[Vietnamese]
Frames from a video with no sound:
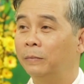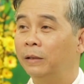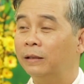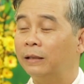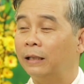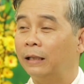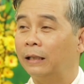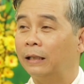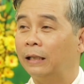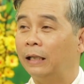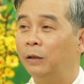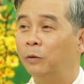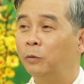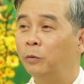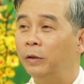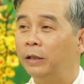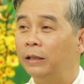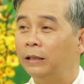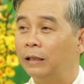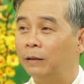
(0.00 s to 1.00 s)
biết rằng cái
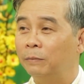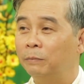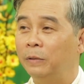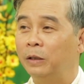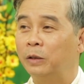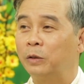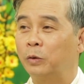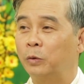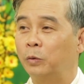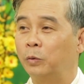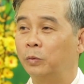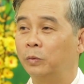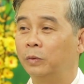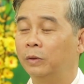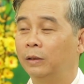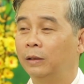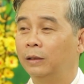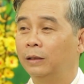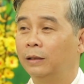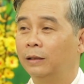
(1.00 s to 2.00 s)
nguyên nhân bia rượu
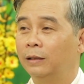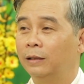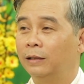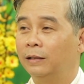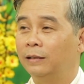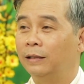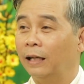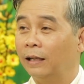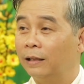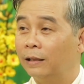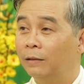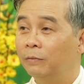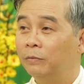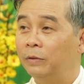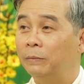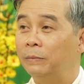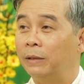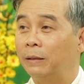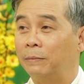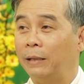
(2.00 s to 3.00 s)
dẫn đến
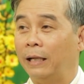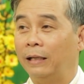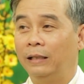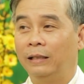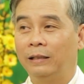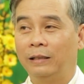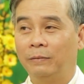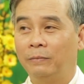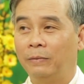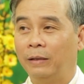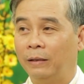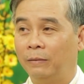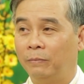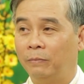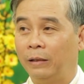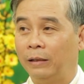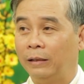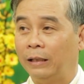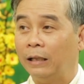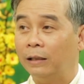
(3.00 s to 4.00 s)
viêm gan mãn thì
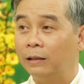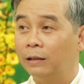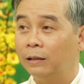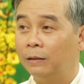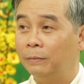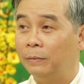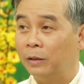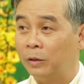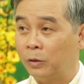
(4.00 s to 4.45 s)
phải cắt đứt cái bia